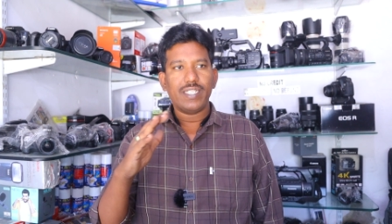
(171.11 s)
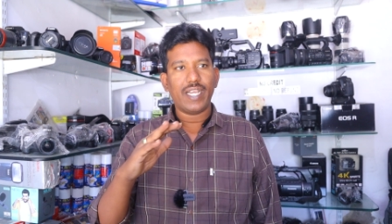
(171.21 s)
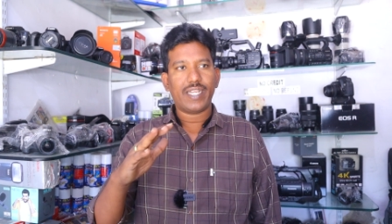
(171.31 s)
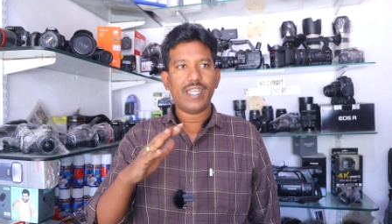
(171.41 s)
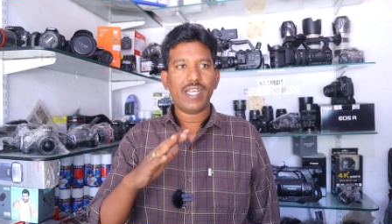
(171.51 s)

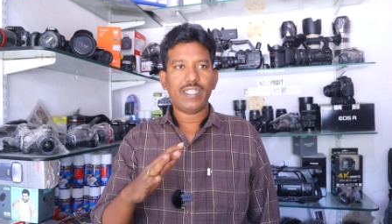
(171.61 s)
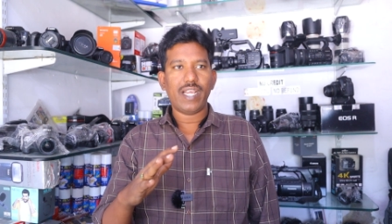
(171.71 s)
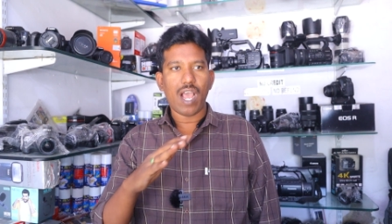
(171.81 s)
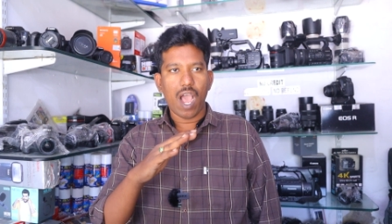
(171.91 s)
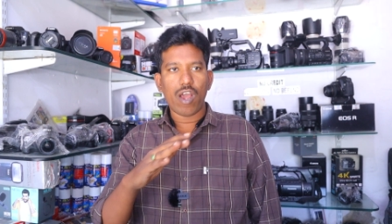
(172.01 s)
చెక్
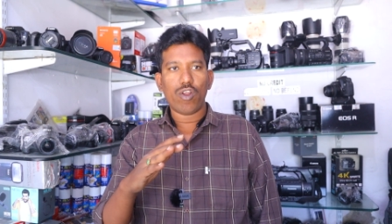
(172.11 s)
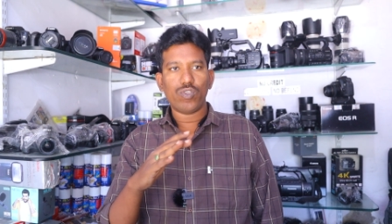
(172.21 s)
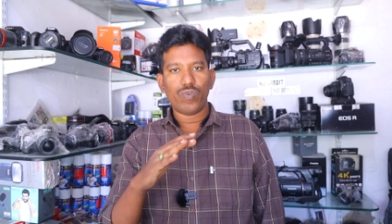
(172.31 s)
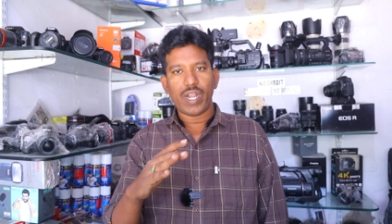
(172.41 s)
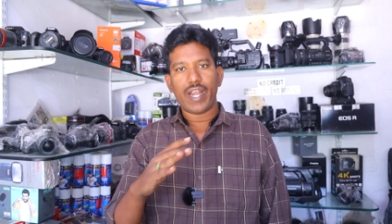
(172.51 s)
చేసి ఆ
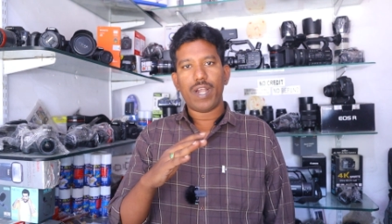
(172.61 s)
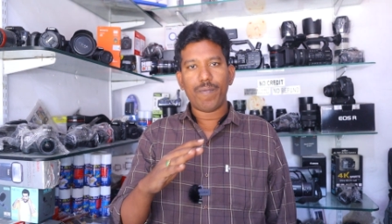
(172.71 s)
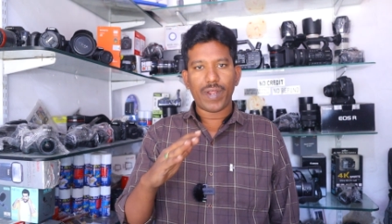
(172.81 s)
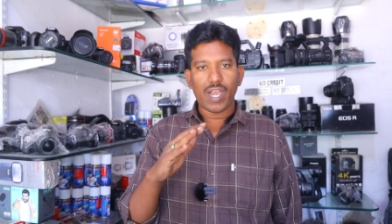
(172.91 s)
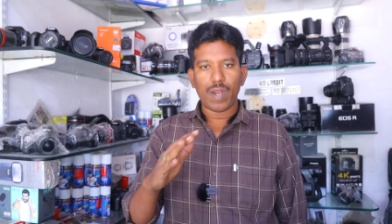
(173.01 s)
రోజు ఉన్న
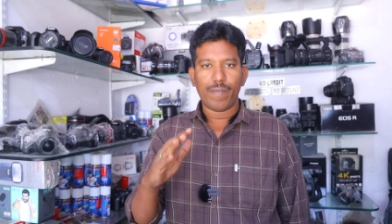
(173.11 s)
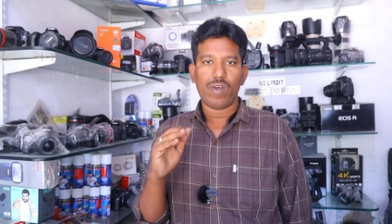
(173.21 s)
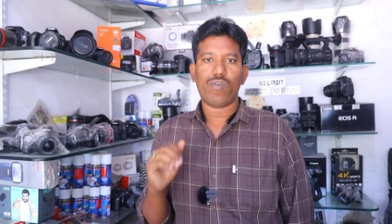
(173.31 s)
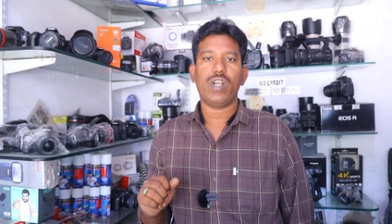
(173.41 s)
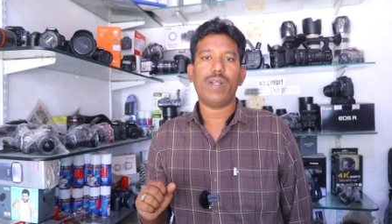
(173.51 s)
రేటు ప్రకారం
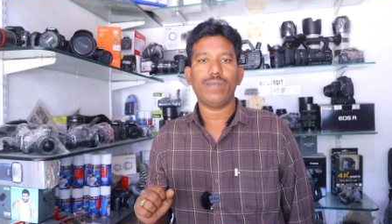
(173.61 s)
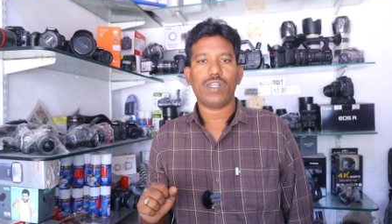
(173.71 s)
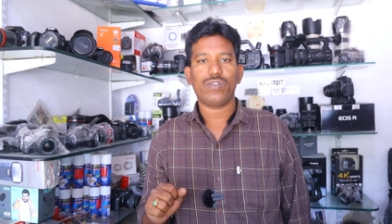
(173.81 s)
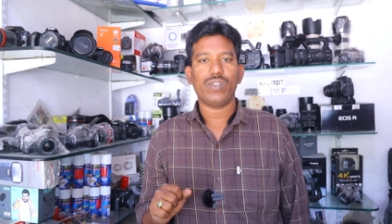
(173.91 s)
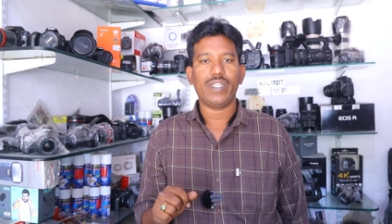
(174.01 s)
మనం కొనడం
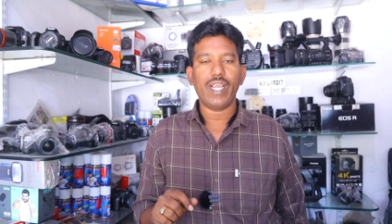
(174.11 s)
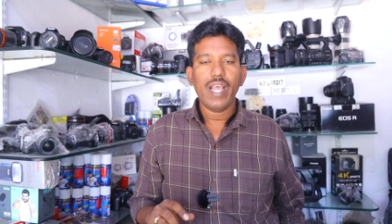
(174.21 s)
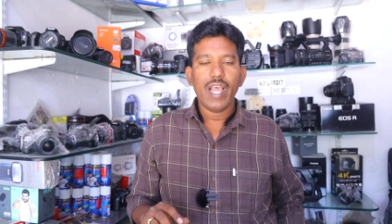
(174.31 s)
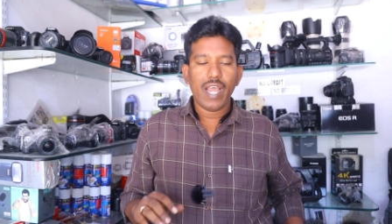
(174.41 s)
జరుగుతుంది